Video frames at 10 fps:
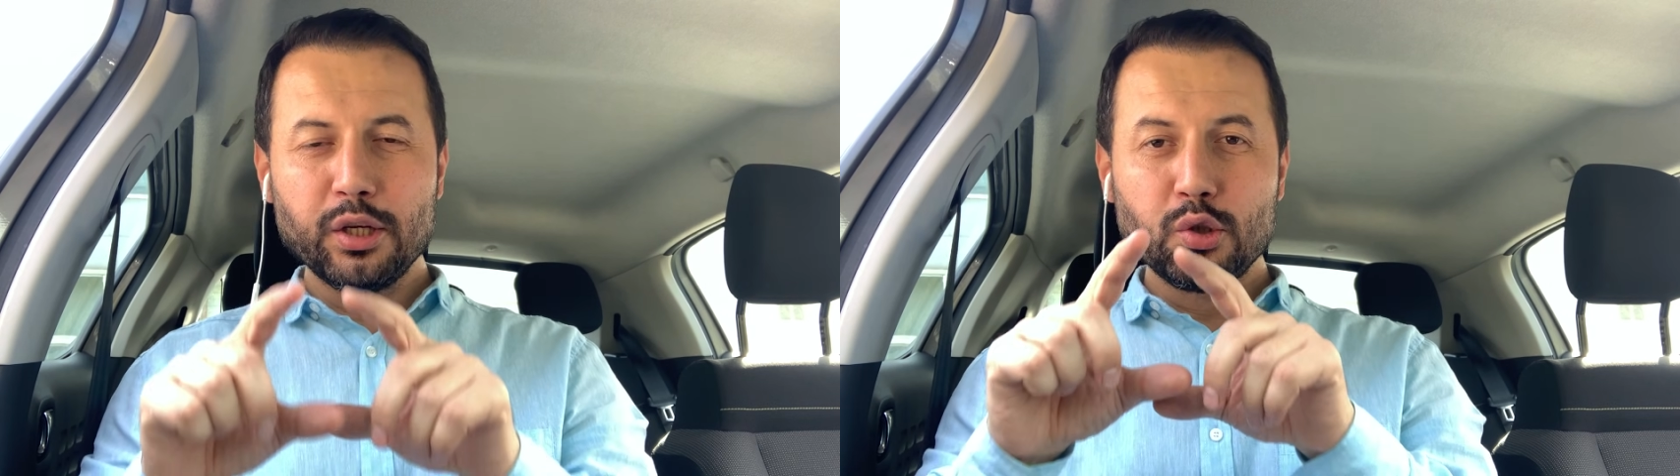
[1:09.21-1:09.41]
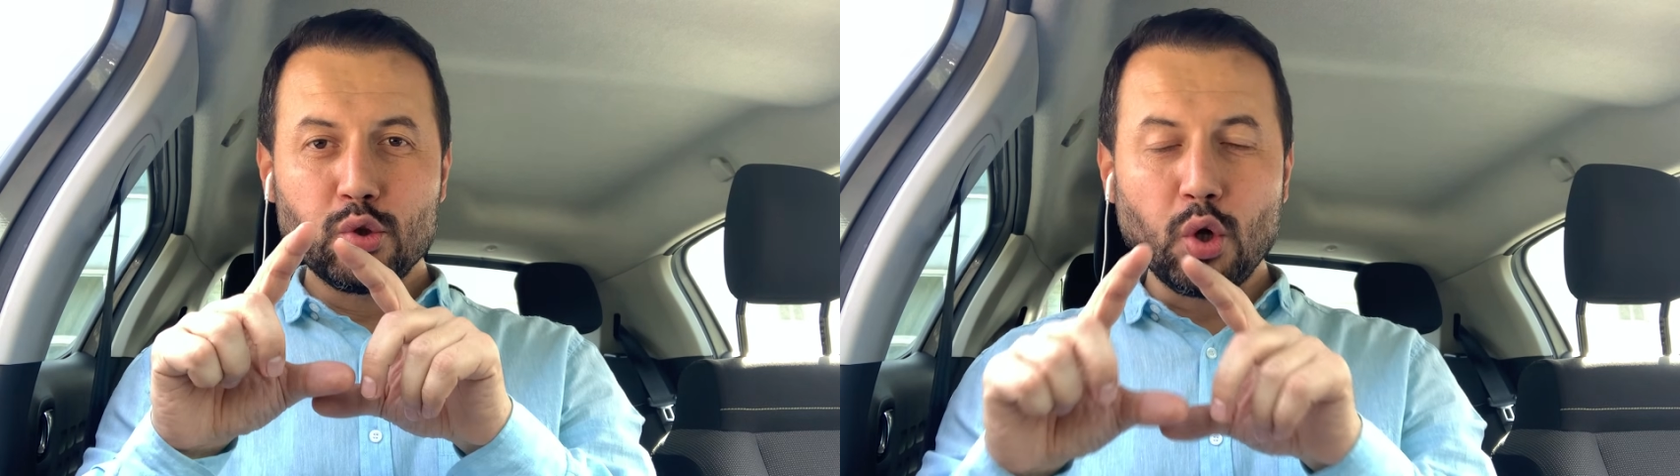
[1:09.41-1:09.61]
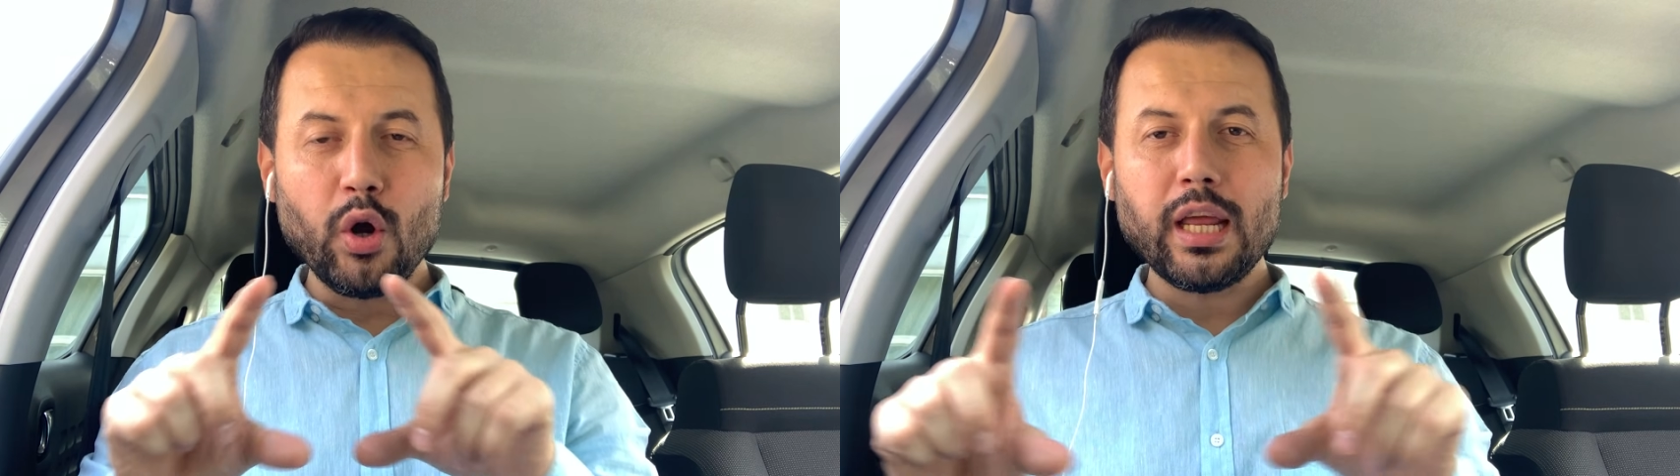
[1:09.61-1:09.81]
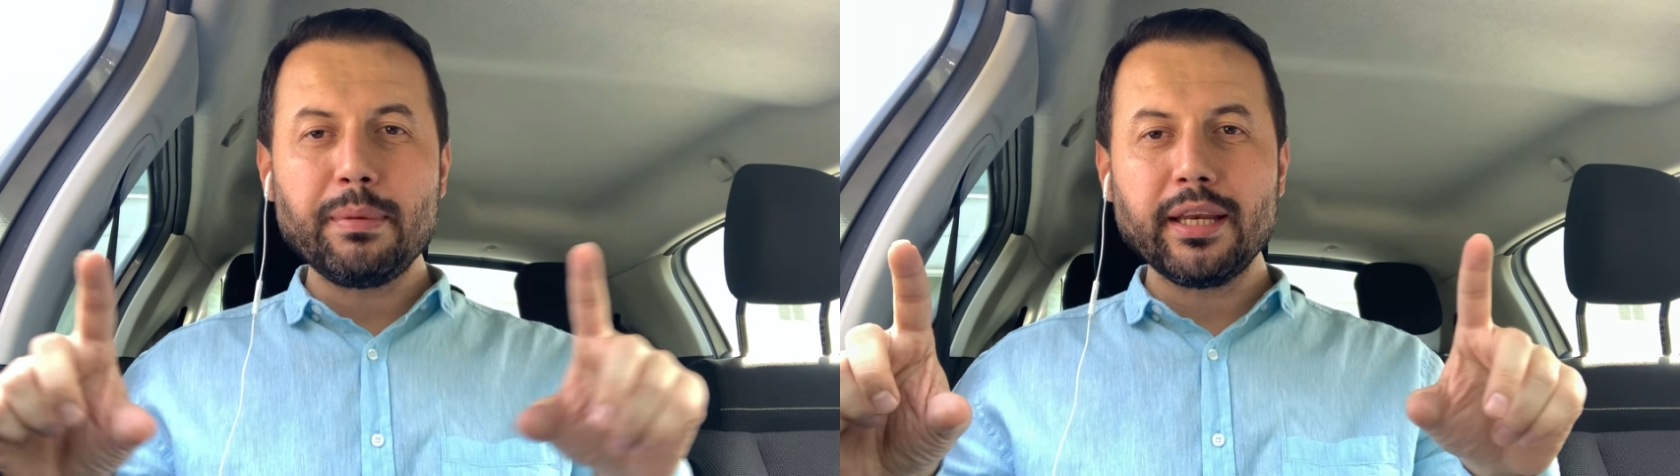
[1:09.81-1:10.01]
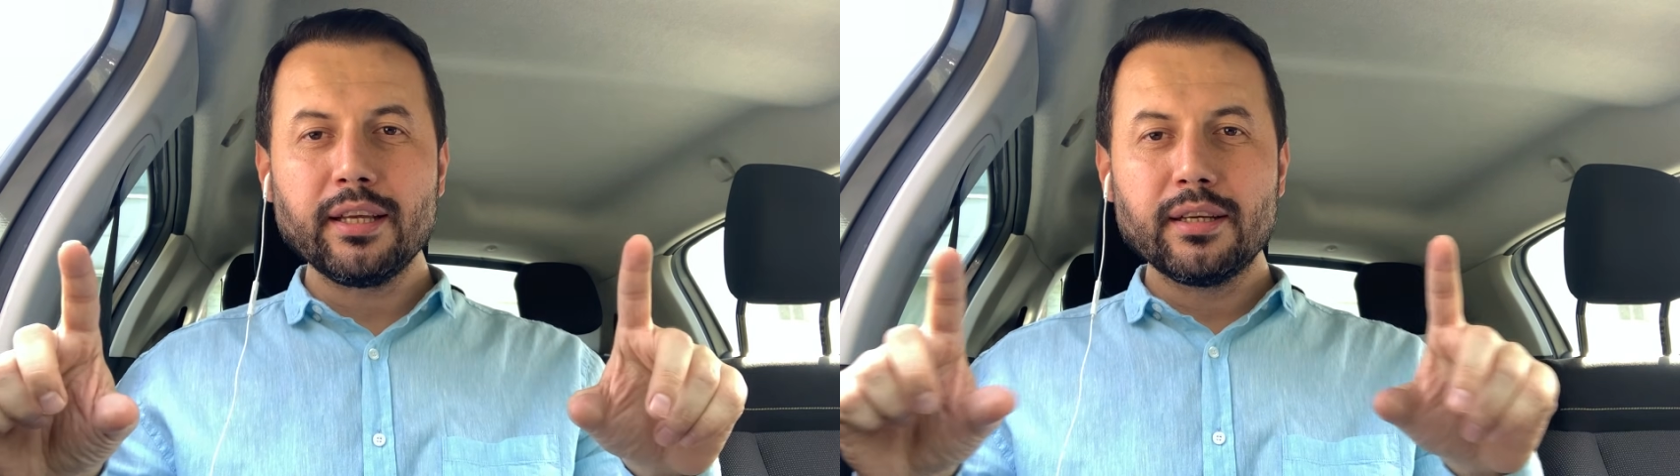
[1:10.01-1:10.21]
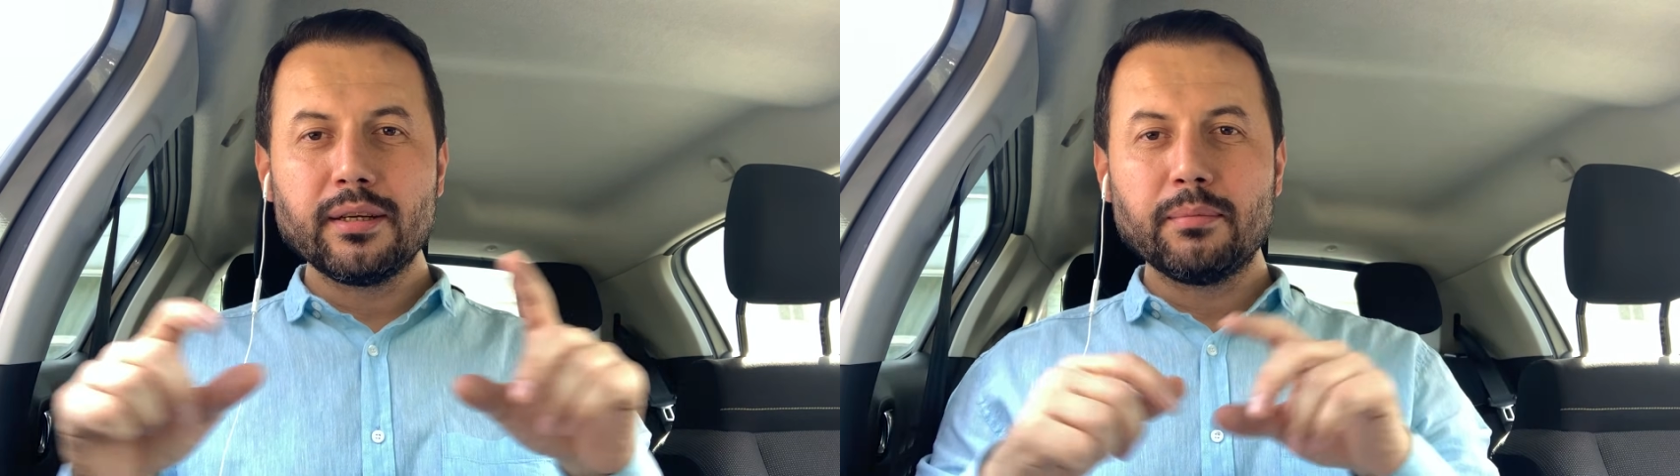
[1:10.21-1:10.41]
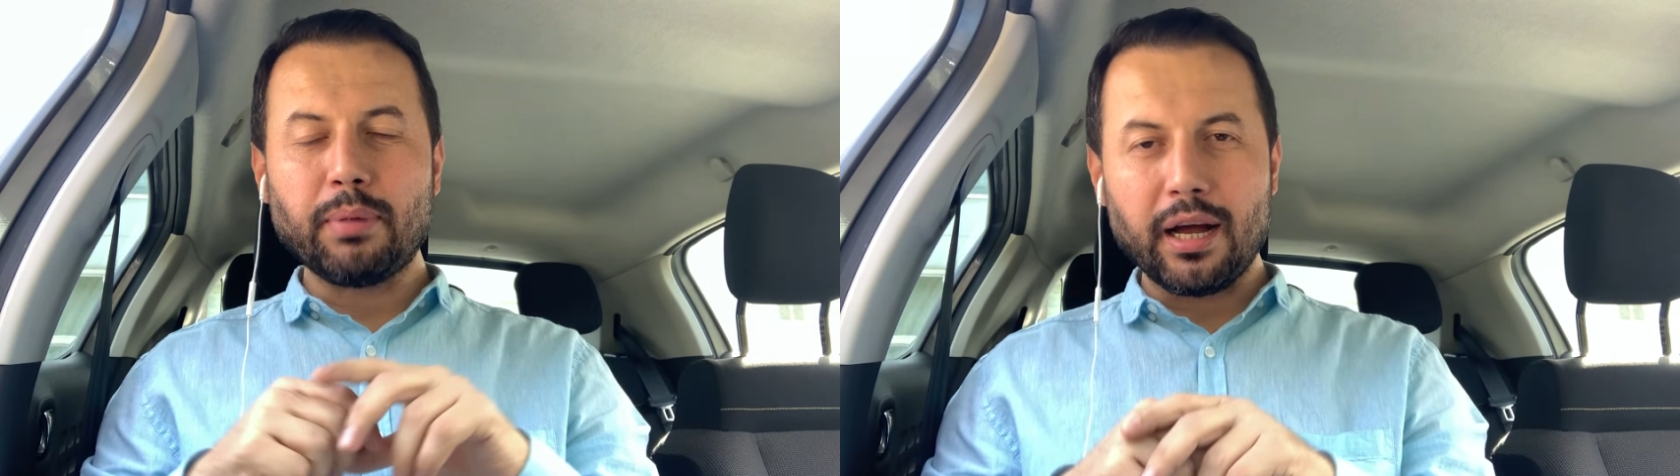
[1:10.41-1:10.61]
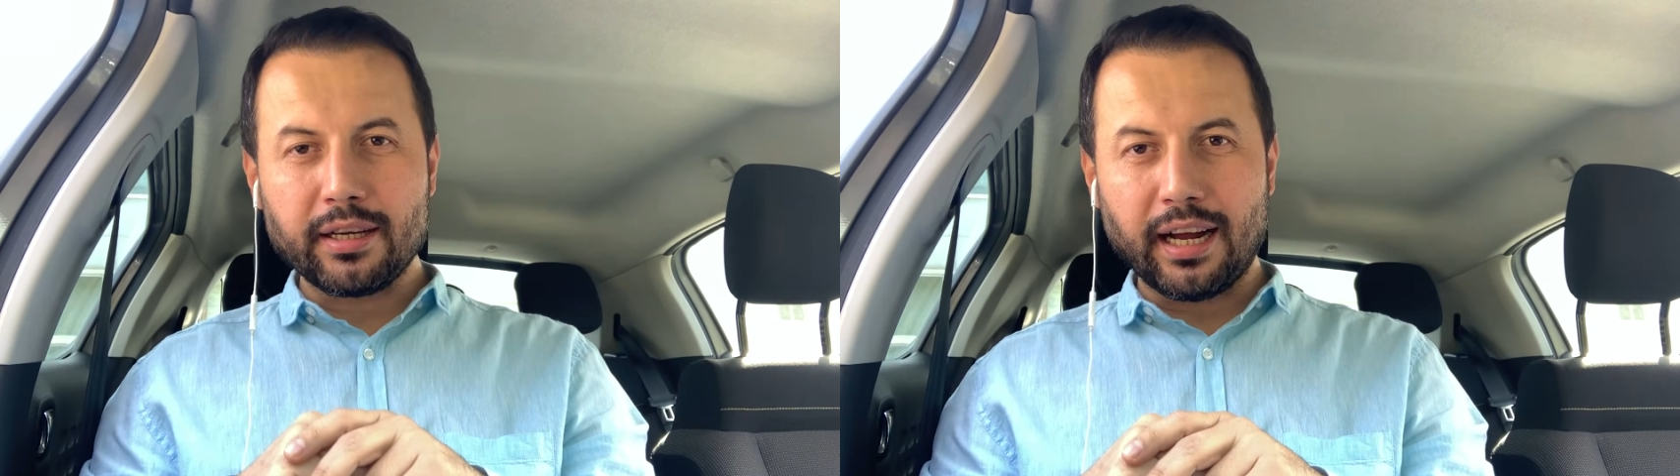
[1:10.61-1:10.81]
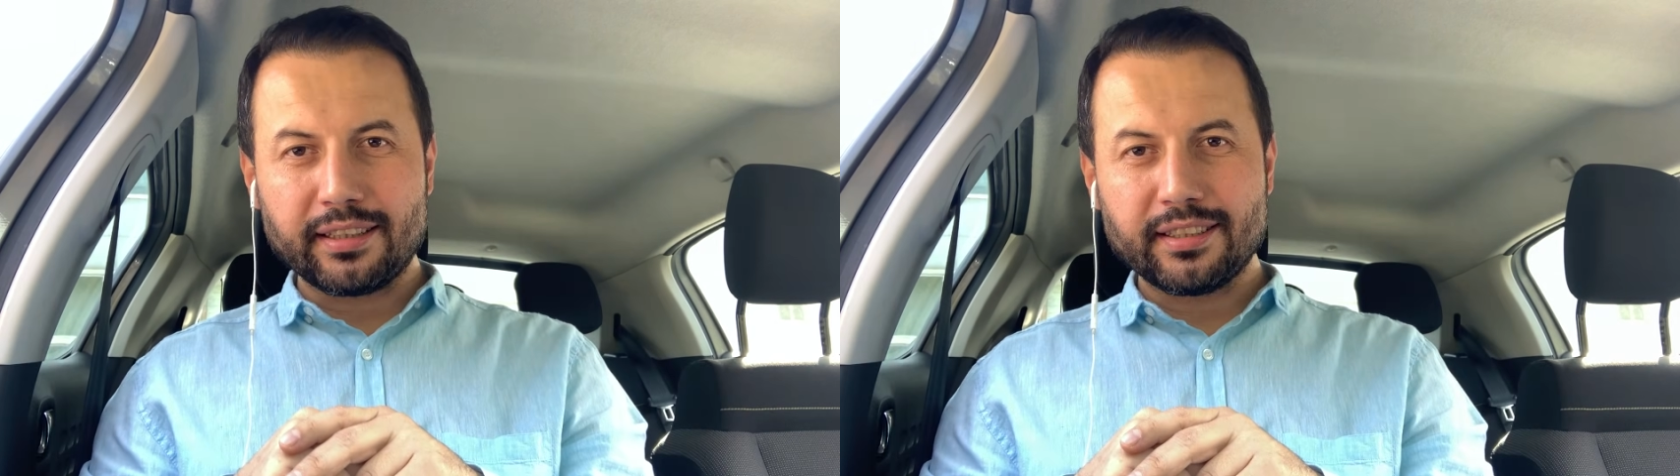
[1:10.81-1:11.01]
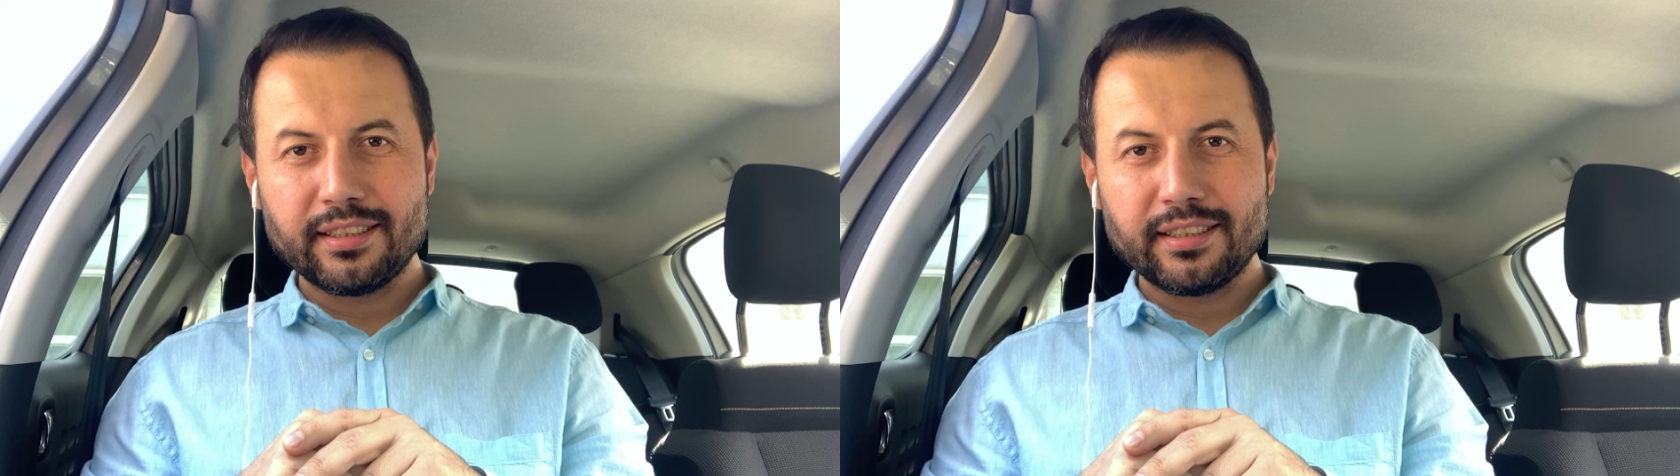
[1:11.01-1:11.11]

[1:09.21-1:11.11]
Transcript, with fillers: şöyle bir pankart.